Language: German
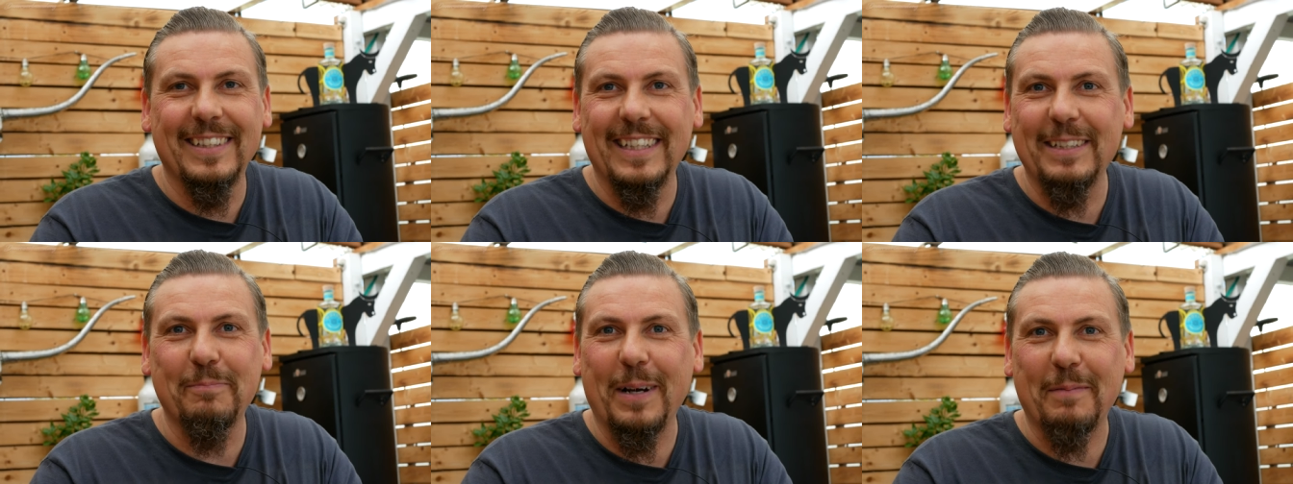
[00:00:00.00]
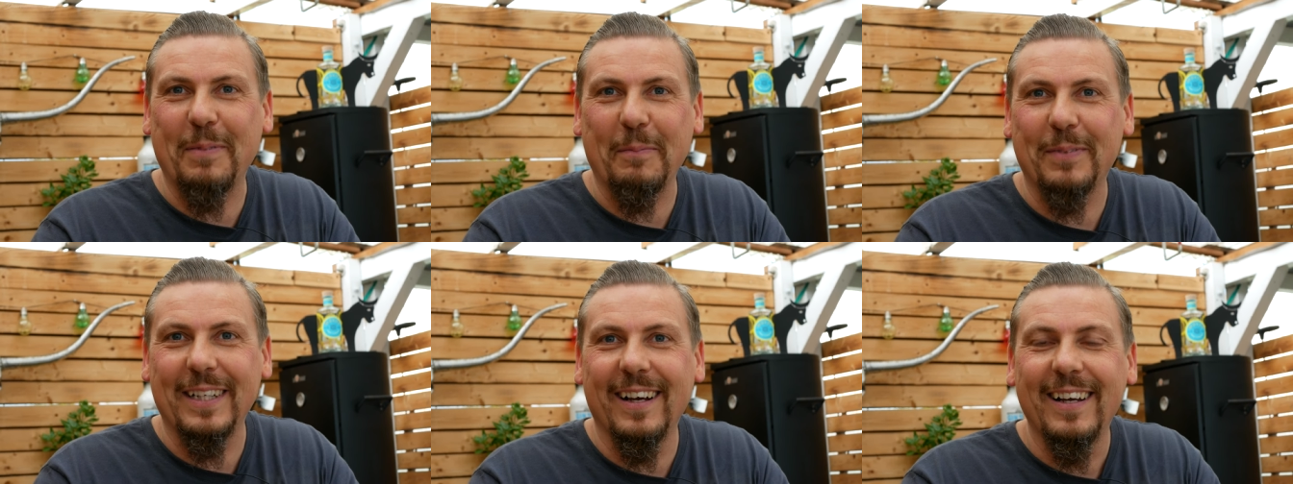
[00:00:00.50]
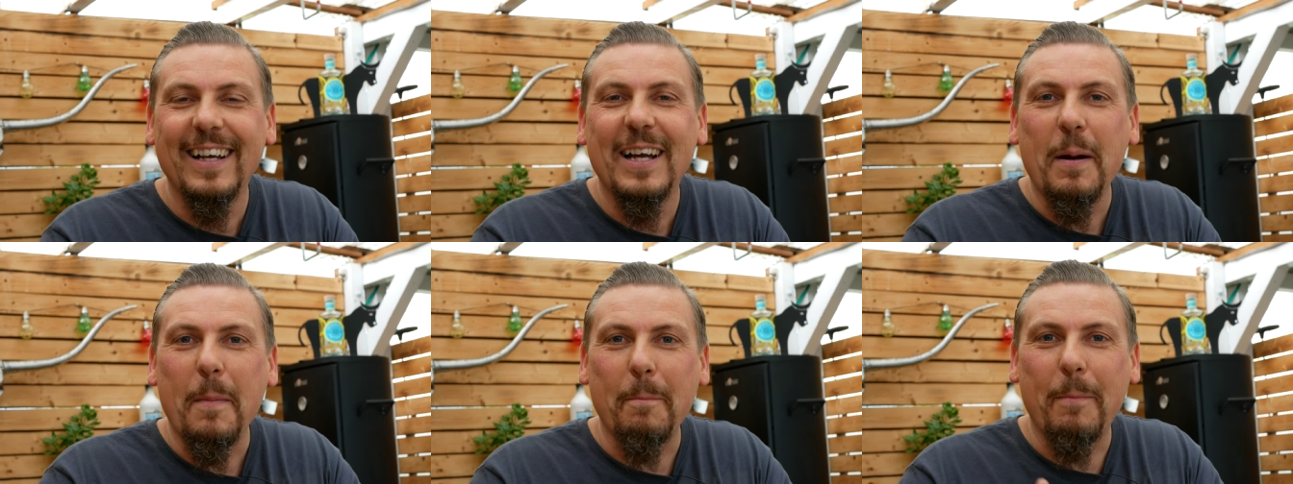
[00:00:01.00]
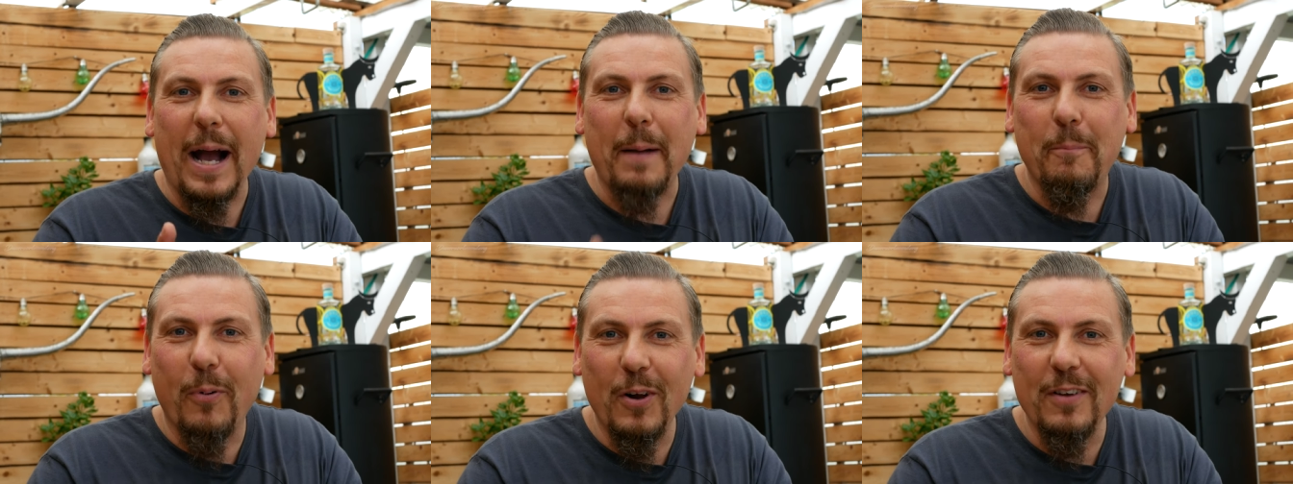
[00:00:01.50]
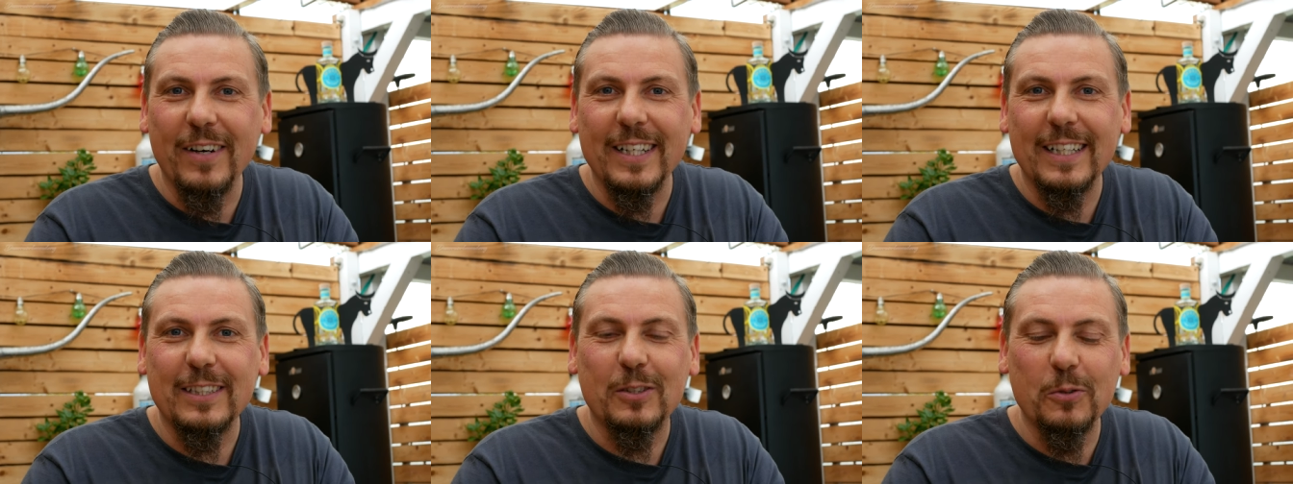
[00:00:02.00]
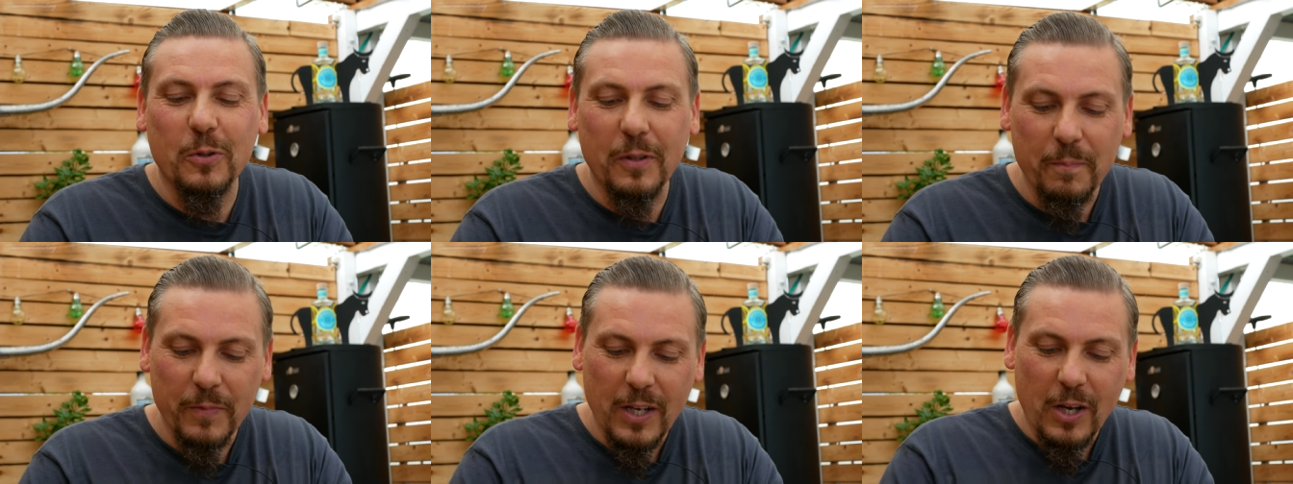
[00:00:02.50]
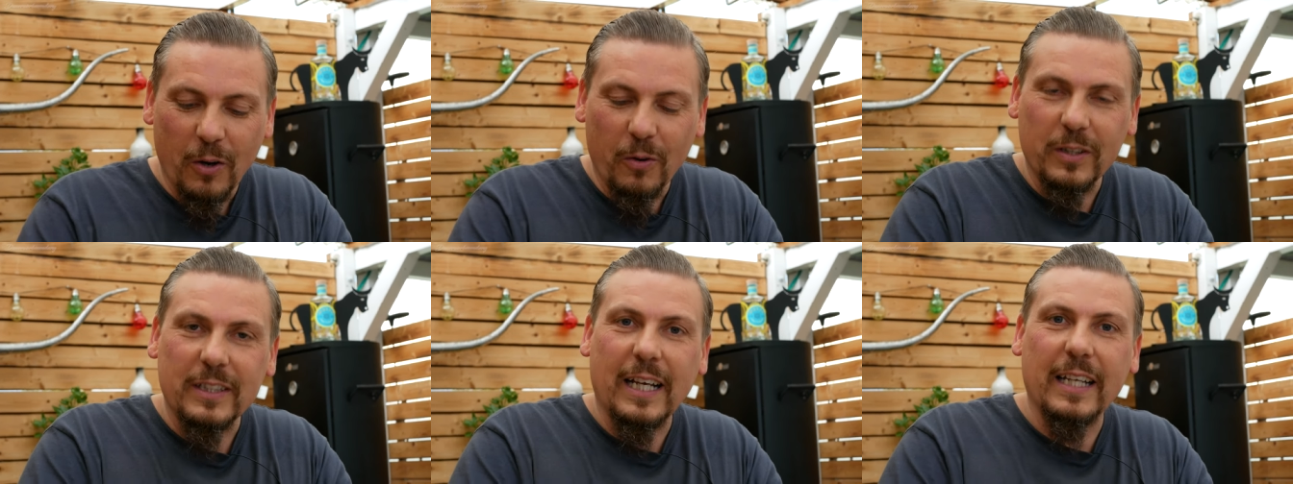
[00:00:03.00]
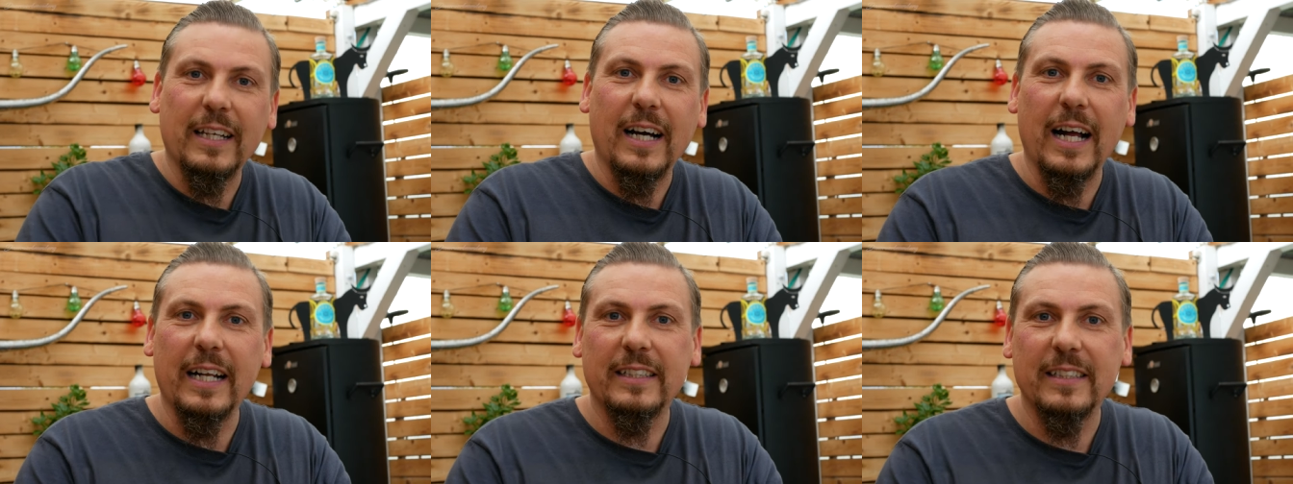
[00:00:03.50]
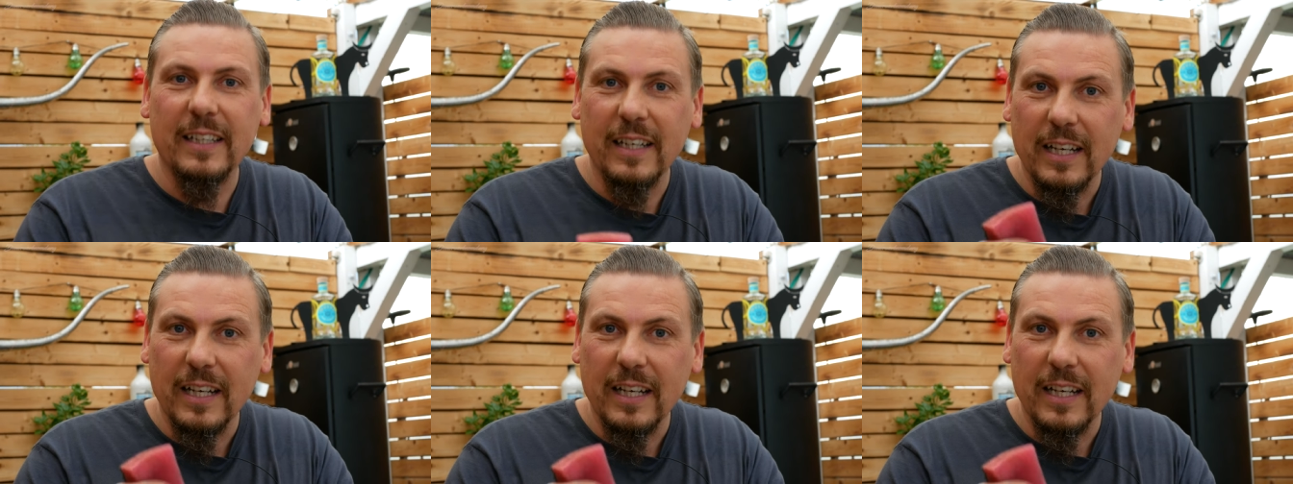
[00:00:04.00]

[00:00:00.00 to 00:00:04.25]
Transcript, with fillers: nicht Backpapier, Backpulver dazu und dann halt